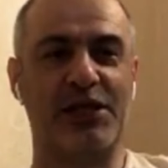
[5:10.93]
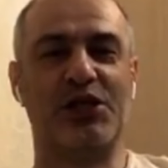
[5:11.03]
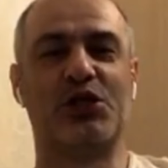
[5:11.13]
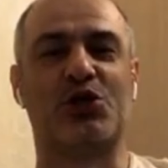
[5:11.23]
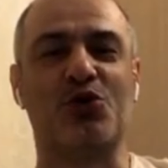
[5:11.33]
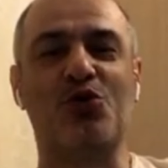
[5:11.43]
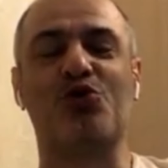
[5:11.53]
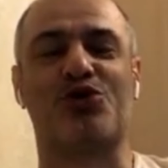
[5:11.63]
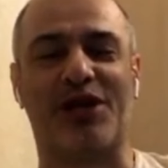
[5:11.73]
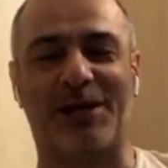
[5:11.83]

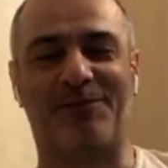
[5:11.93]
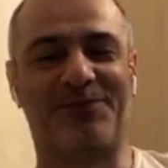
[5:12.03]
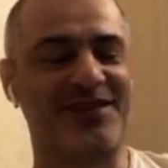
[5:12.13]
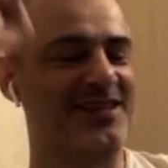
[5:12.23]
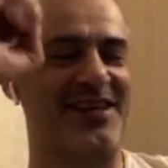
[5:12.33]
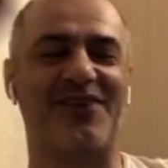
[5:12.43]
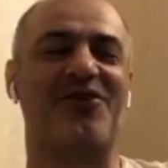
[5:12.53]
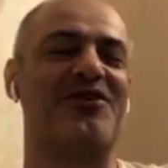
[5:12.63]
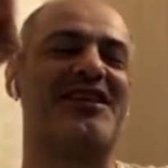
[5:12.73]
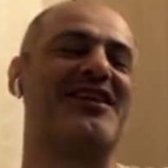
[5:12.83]
Слушай,
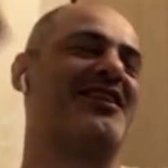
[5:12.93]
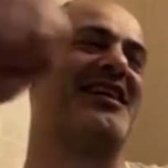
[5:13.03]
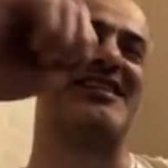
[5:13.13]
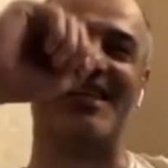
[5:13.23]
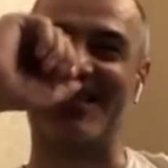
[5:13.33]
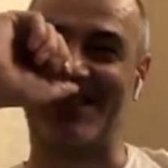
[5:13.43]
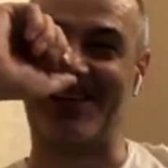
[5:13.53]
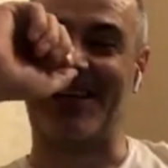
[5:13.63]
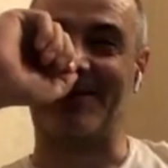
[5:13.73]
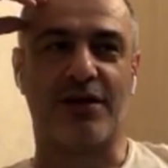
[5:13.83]
вот это классная
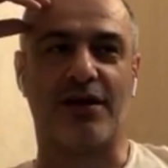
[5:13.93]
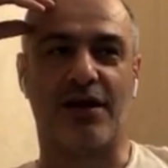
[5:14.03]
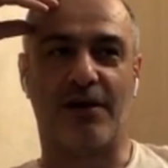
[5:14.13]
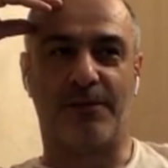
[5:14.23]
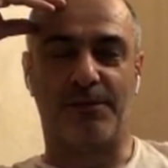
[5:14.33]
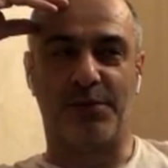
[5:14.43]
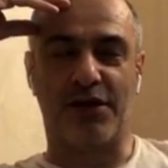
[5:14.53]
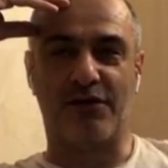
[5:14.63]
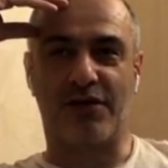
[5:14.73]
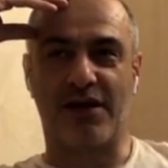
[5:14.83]
история. Э,
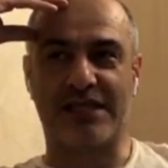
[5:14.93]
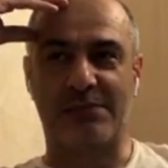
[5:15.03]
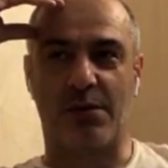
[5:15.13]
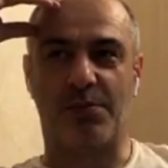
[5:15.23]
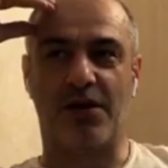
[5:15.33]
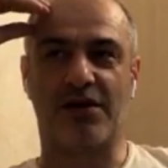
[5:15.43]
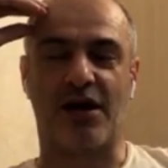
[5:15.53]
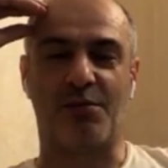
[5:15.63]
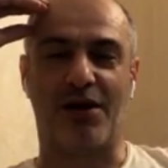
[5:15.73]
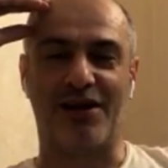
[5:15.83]
первый раз я попал
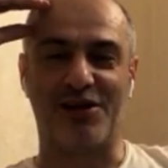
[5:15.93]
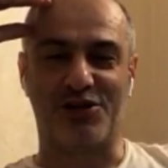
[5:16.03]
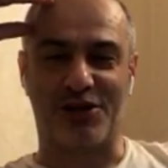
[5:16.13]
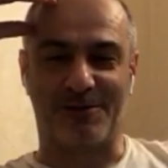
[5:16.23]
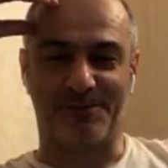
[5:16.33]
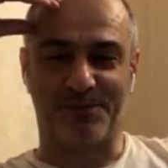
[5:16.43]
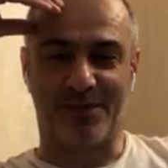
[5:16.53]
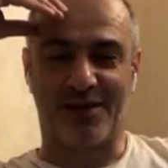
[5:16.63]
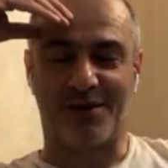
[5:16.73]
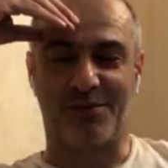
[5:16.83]
как болельщик
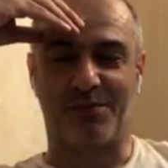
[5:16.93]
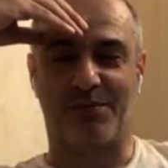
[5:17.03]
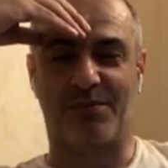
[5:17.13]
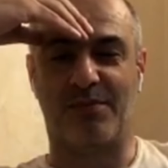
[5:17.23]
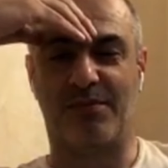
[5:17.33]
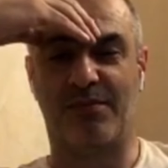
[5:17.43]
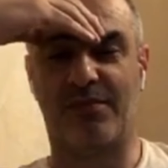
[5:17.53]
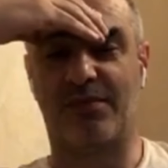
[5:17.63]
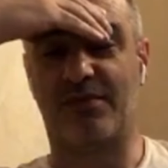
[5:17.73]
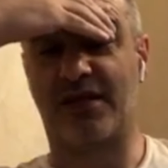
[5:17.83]

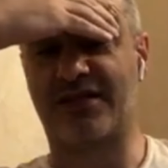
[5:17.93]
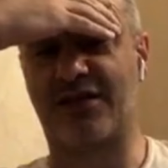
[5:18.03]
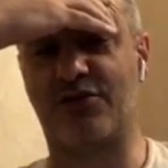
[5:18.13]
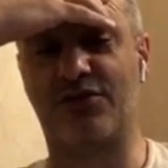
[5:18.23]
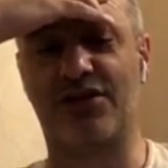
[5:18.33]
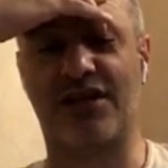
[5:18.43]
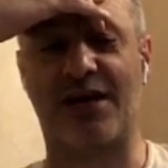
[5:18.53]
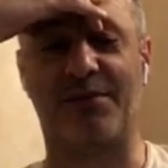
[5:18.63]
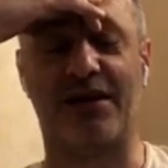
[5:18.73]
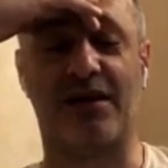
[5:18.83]
на стадион
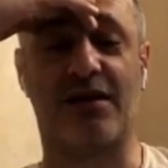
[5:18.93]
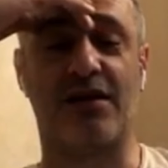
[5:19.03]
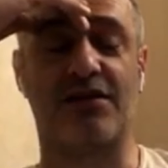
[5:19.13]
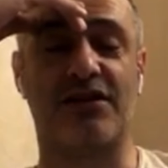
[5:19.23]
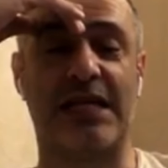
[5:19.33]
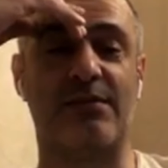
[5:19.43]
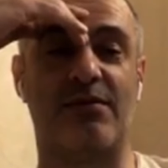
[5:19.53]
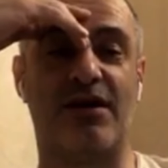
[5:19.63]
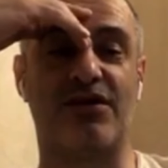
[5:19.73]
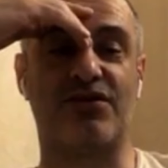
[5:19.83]
«Динамо». Играла «Динамо»
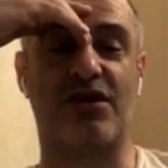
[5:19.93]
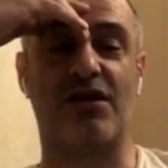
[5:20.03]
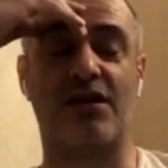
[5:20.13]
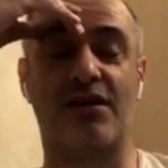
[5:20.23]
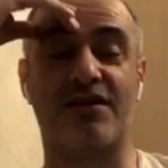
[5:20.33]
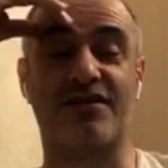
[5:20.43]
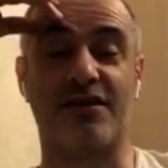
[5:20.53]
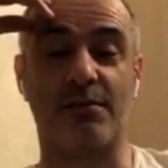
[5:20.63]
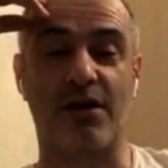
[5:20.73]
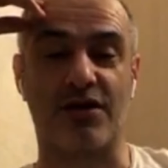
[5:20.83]
Махачкала и
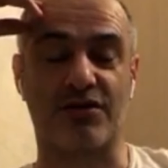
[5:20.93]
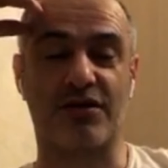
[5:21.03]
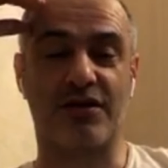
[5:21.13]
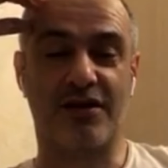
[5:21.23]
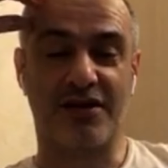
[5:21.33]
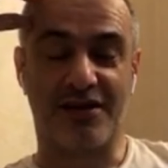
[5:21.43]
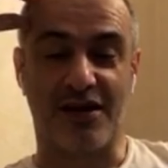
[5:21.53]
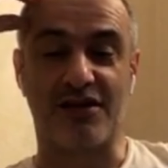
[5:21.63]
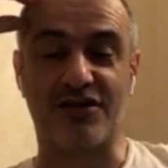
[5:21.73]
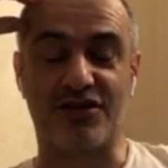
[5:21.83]
«Растельмаш»,
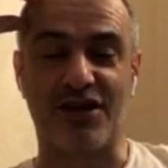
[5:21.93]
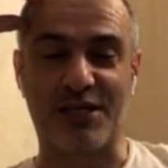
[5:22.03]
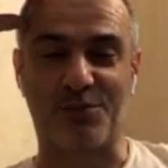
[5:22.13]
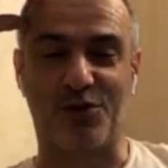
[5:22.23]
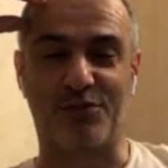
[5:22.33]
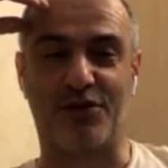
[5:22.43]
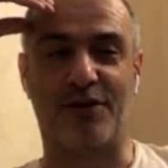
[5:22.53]
как сейчас помню.